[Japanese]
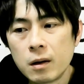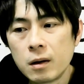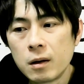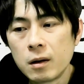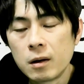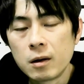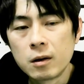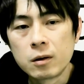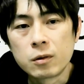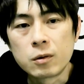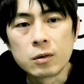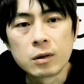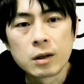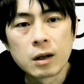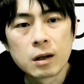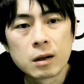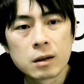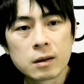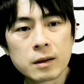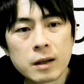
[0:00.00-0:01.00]
こん
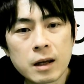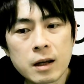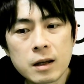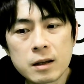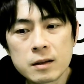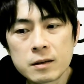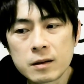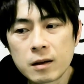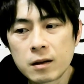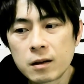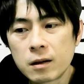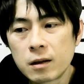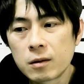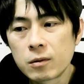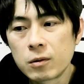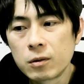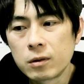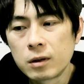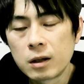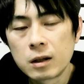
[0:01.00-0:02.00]
な店員さんが
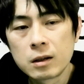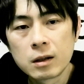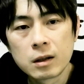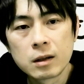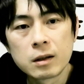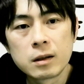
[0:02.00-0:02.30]
こんなに